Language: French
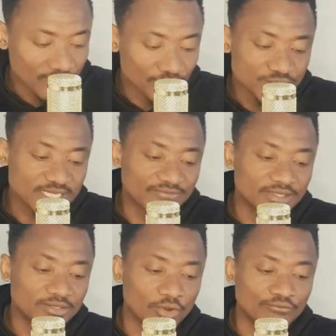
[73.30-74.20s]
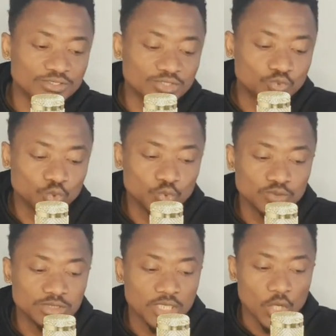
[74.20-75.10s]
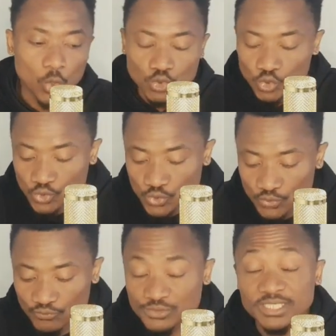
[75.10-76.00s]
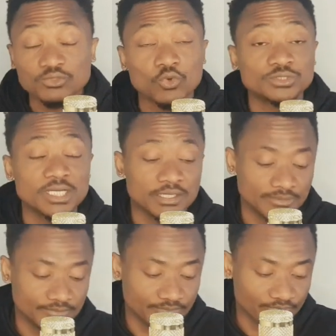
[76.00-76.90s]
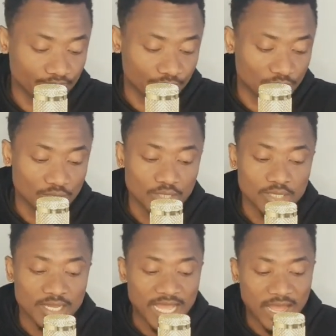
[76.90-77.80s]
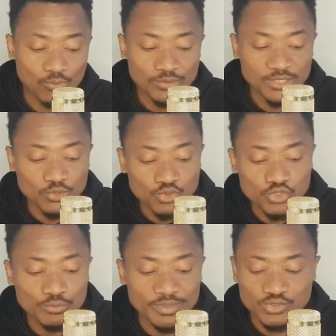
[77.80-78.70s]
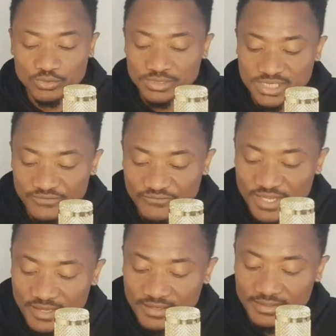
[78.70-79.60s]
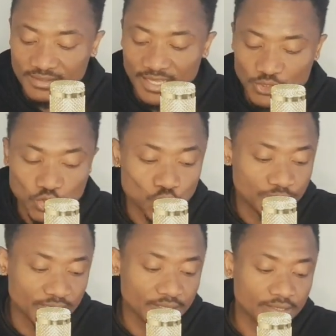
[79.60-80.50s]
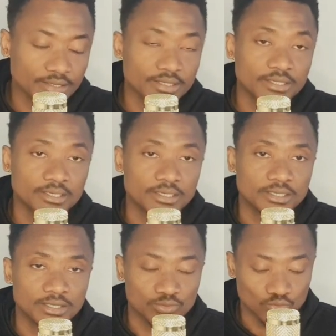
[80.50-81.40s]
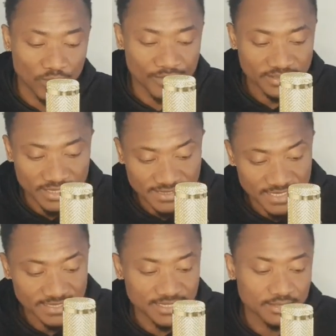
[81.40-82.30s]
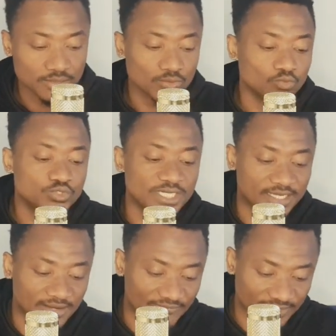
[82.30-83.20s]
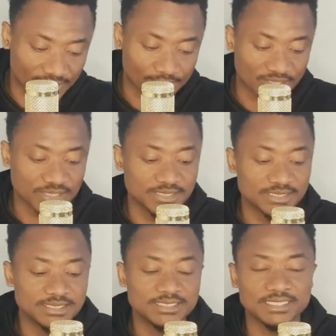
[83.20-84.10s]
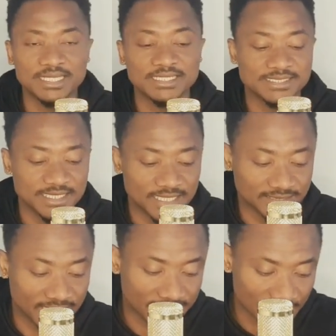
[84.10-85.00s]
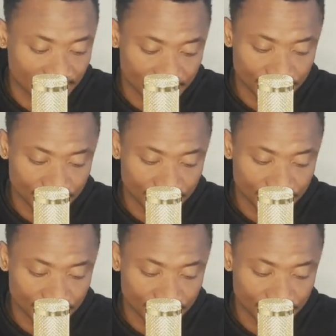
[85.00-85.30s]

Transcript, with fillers: Vous savez, on vous dit toujours, aujourd'hui, vous êtes content. À cause d'une seule personne qui vient insulter toi-même tes aînés ou tes grands frères, parce que tu dis que tu es dans les cinquantaines là.